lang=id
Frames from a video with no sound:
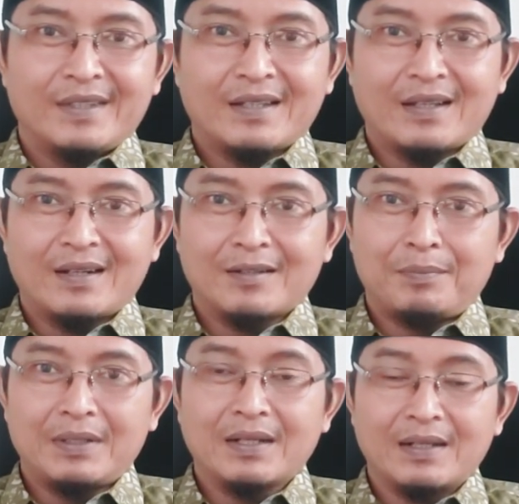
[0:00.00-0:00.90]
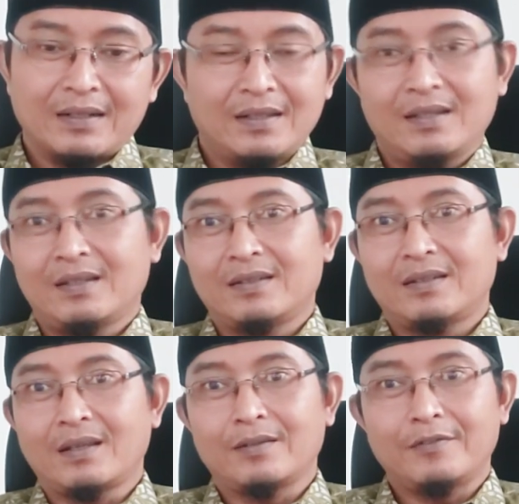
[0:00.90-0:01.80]
Ya karena kebanyakan ya
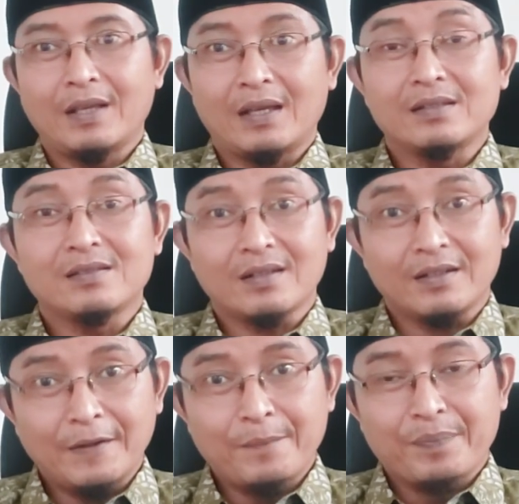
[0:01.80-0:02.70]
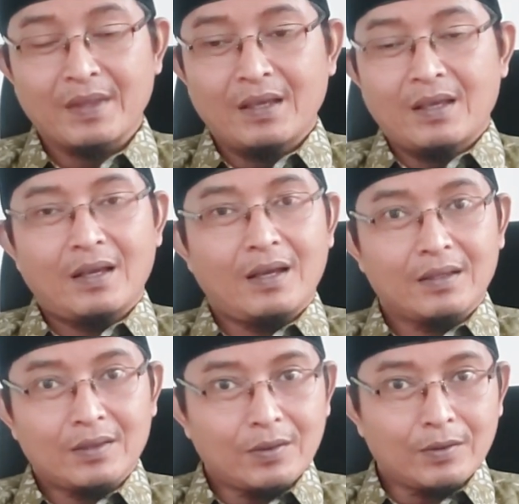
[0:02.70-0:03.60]
dari pihak istri
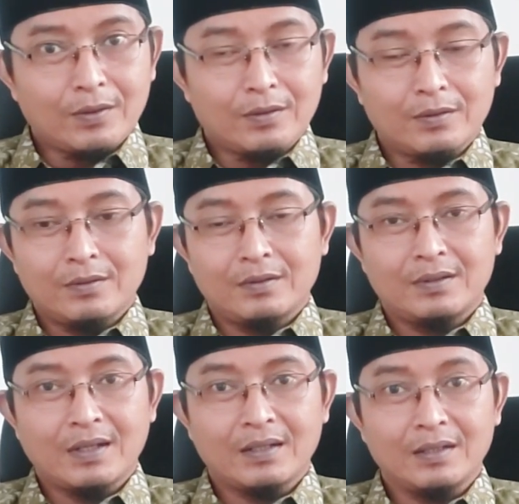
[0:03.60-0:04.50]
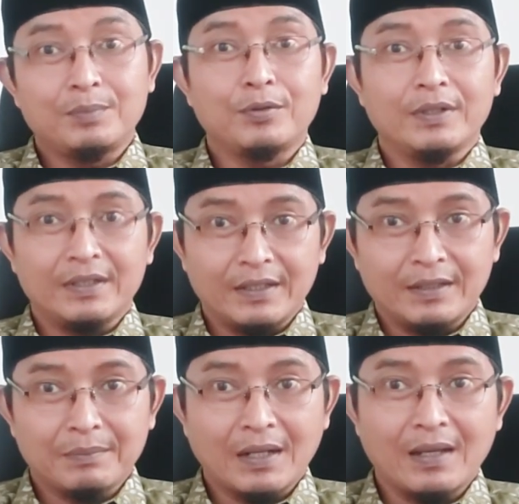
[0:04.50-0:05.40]
atau dari ibu
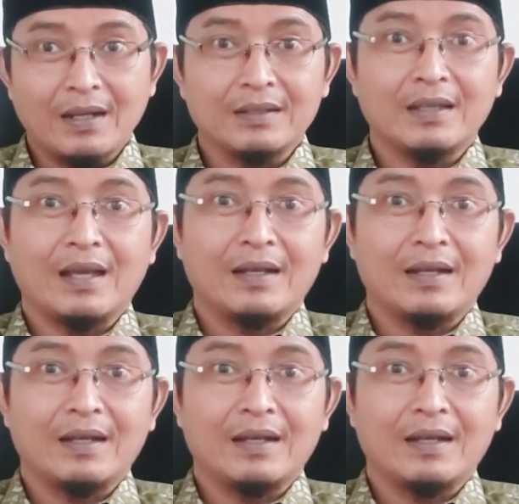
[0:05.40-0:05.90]
ini menghalangi